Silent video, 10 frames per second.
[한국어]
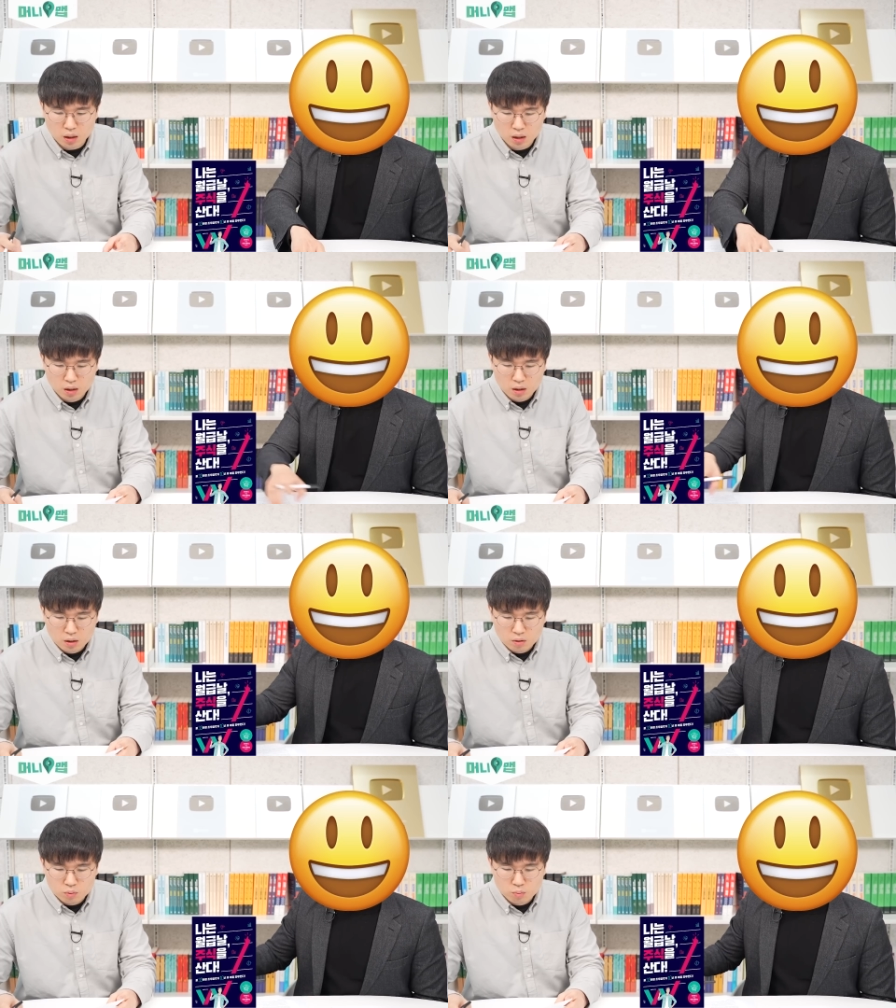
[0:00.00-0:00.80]

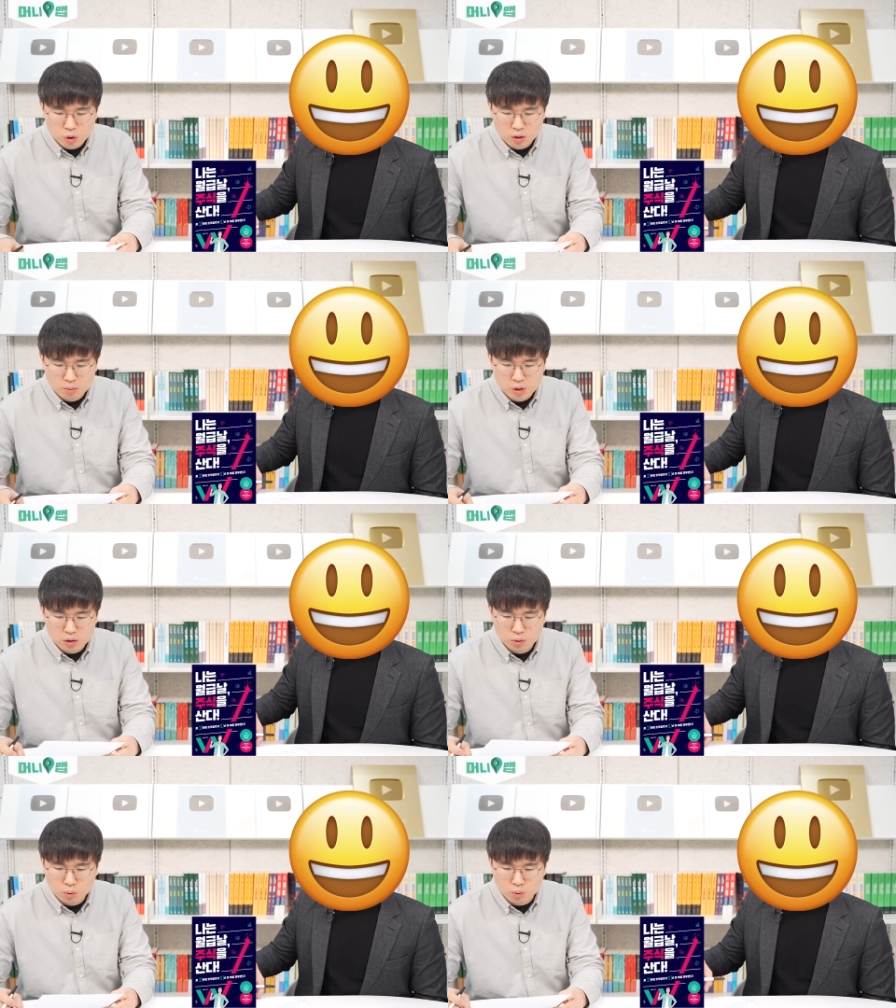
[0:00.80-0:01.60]
네네좀
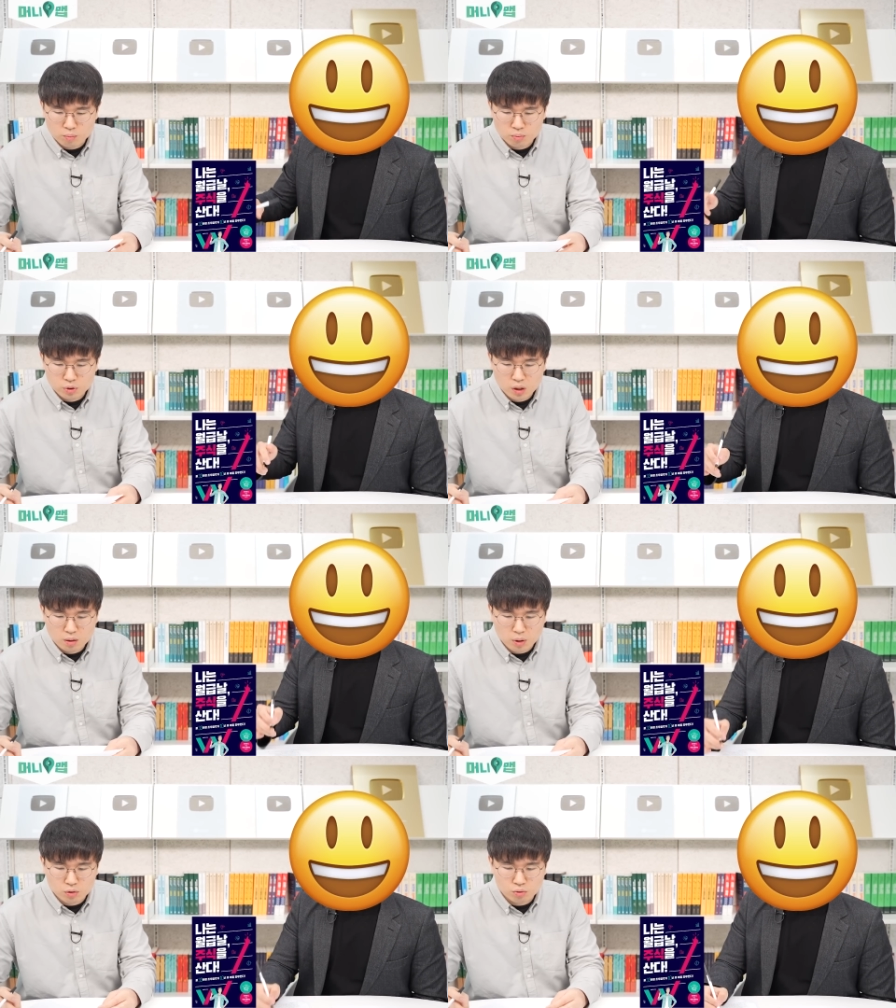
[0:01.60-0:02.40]
적립식으로 분할
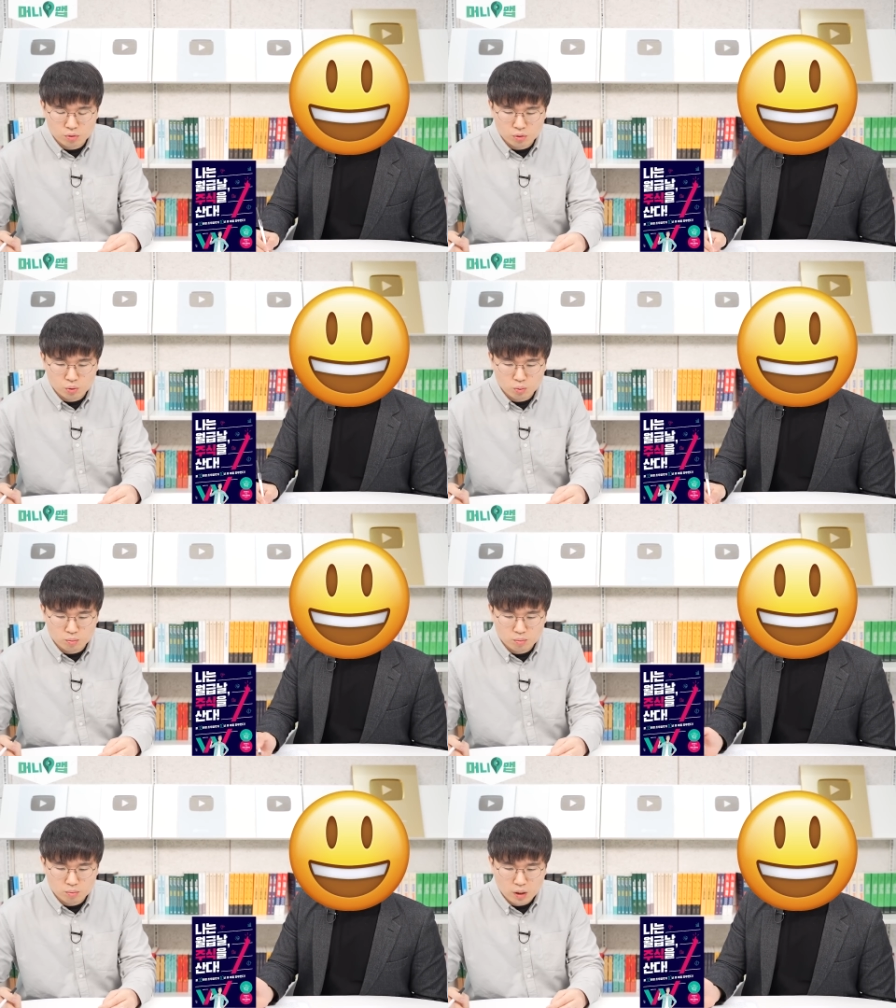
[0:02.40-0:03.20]
매수를 좀
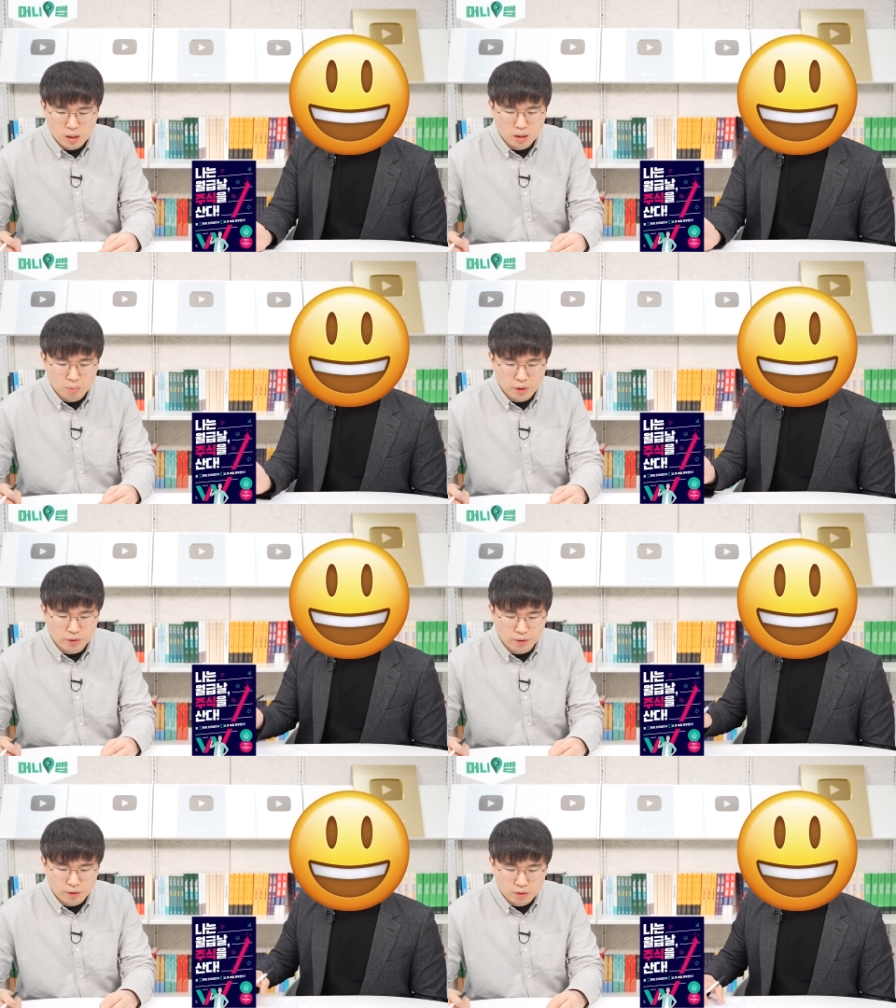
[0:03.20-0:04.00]

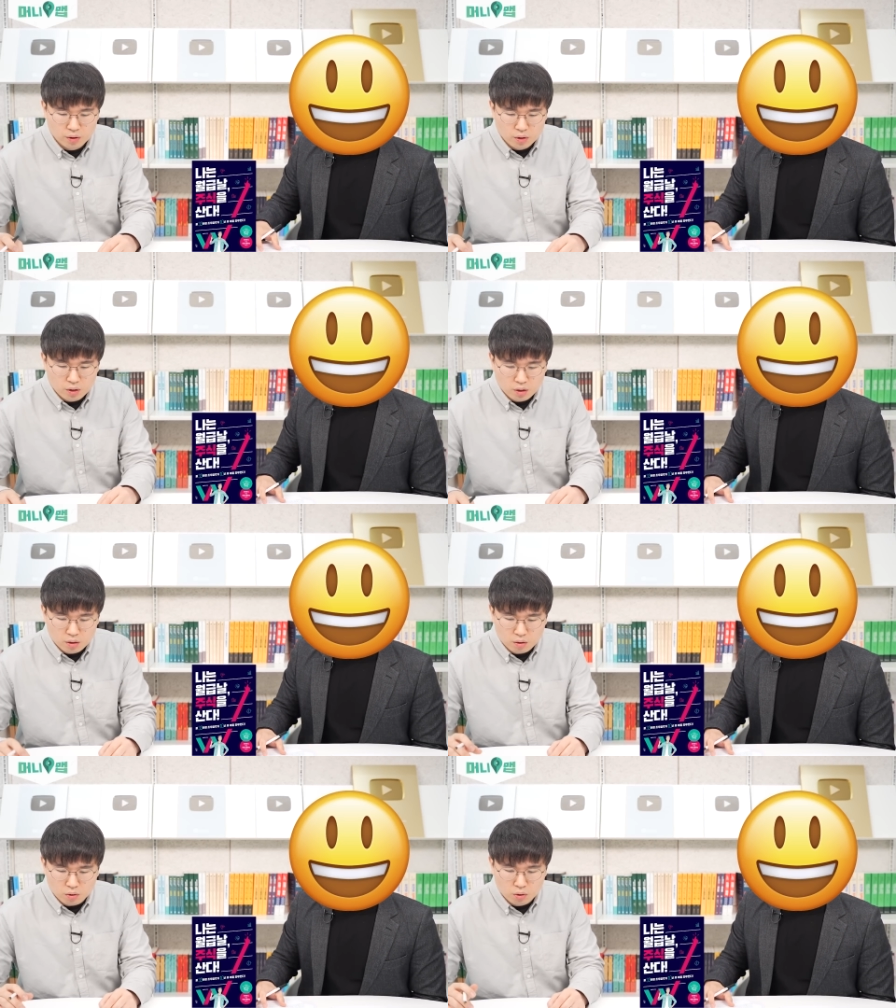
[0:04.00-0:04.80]
한다면 네.
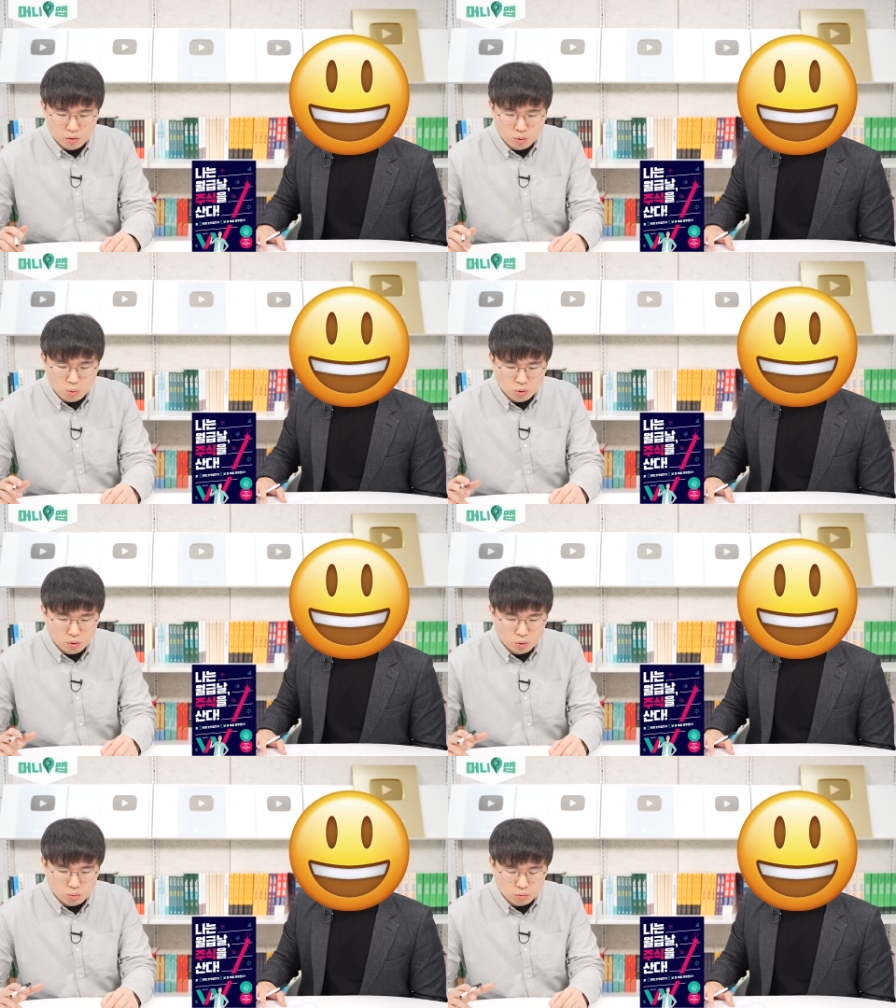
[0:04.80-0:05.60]
어떤
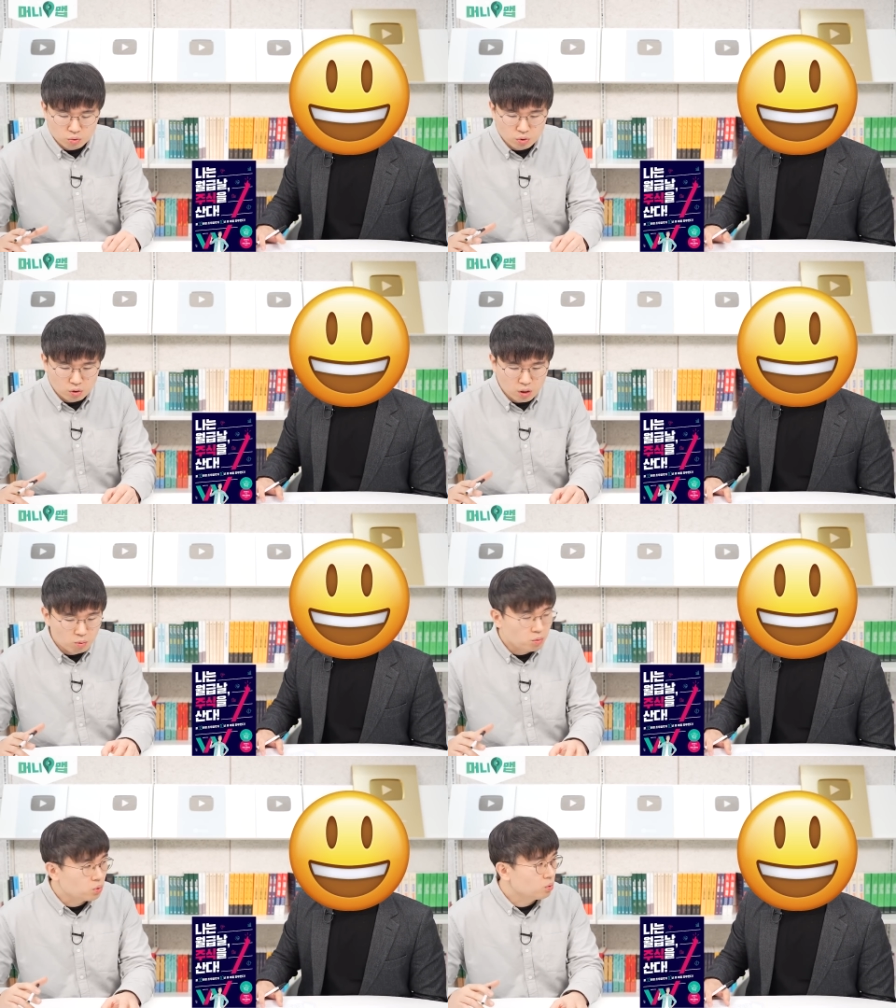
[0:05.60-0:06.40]
종목들로 좀 구성을
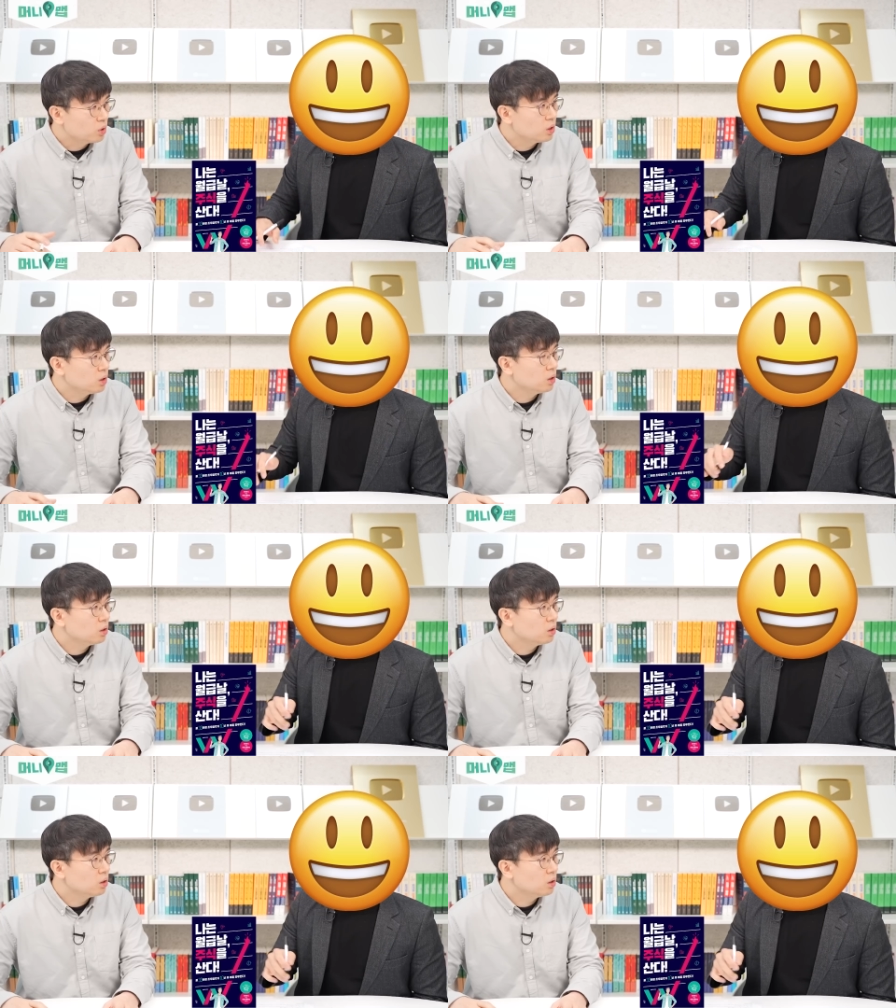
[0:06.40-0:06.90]
해보면 좋을지.